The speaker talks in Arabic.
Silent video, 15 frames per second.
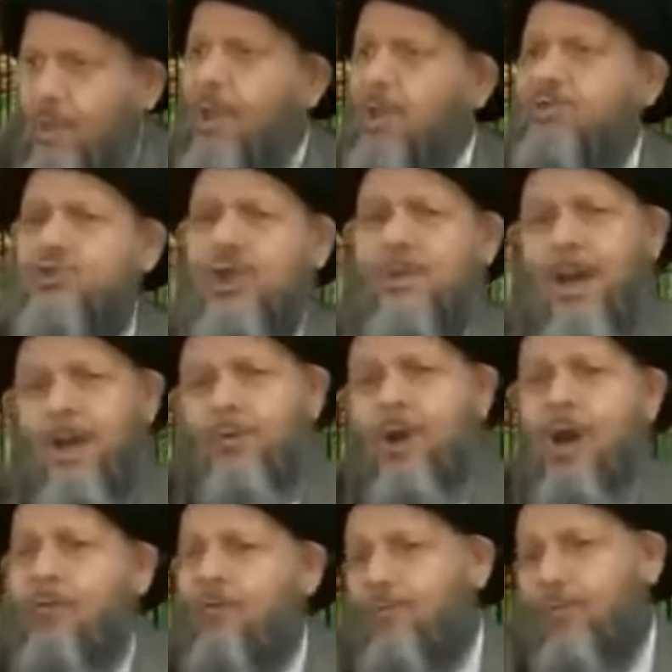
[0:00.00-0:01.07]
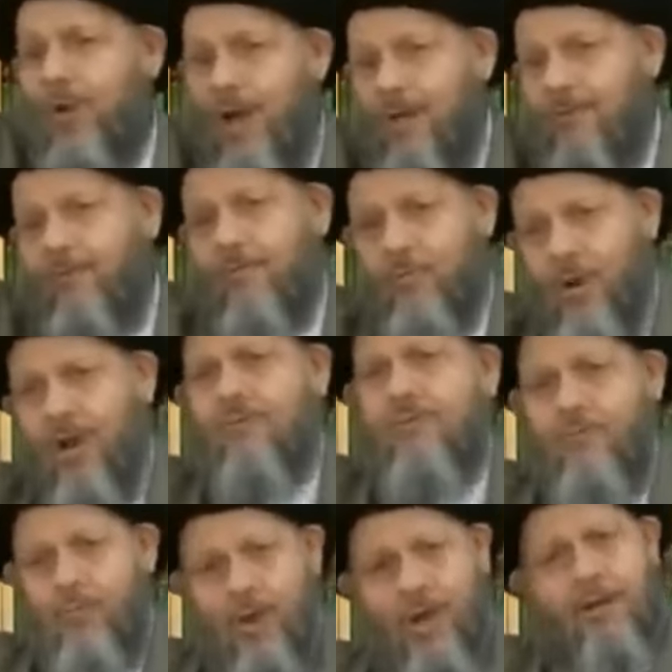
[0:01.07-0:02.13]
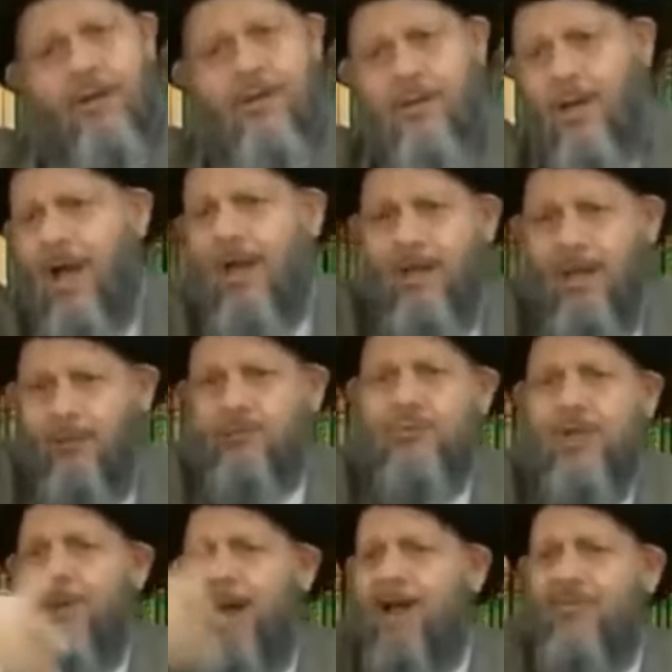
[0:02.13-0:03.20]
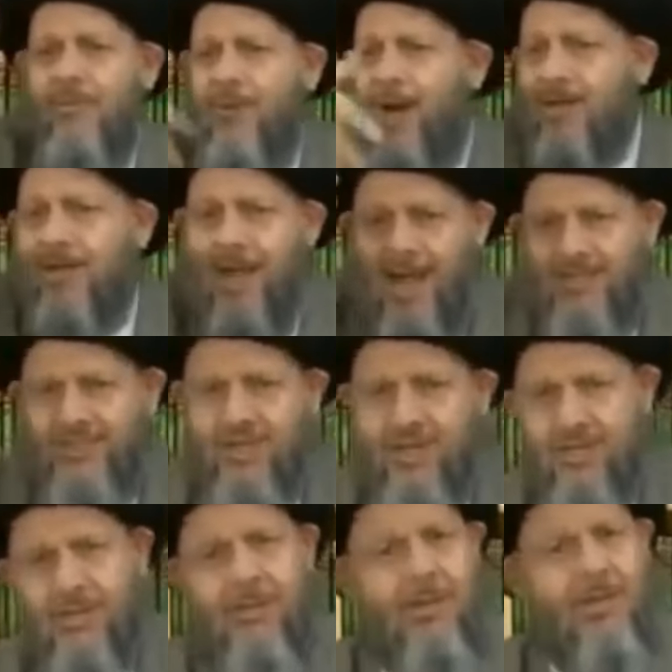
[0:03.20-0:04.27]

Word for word: اجتمعوا قالوا فلان وفلان وفلان عينوا سبعة ثمانية عشرة